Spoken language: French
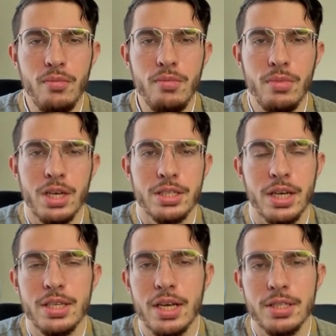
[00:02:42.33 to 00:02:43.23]

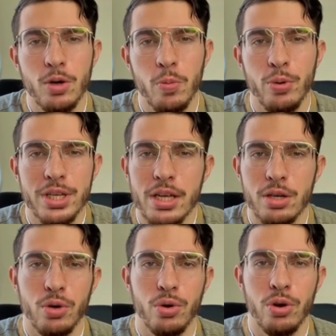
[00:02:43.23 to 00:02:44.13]
Certains diront peut-être
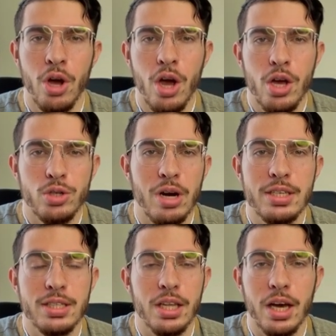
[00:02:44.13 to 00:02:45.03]
que cela ne
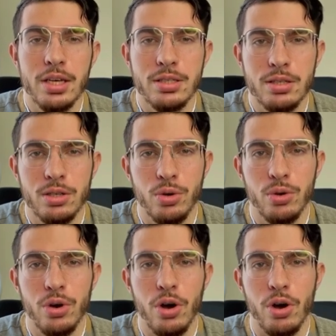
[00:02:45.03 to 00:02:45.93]
s'adresse que
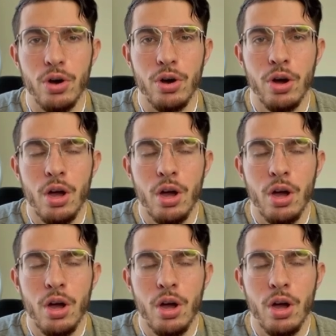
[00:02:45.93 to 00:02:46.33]
euh,